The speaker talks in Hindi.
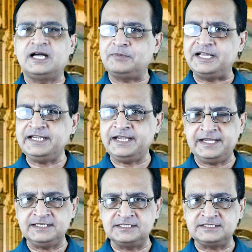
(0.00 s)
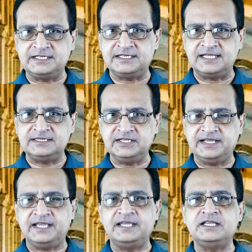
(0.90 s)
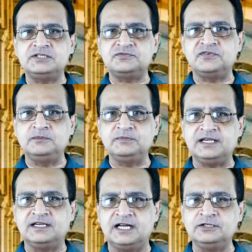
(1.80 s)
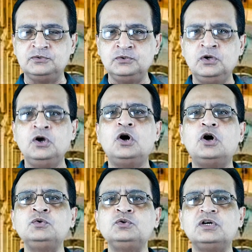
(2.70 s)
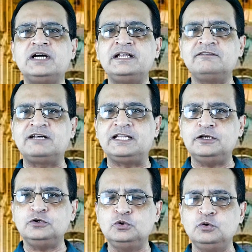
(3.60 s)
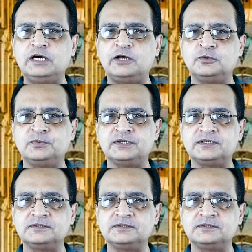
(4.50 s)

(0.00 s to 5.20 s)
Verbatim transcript: अब आइए एक नज़र डालते हैं इस फिल्म के गानों और उनको गाने वाले गुलकारों पर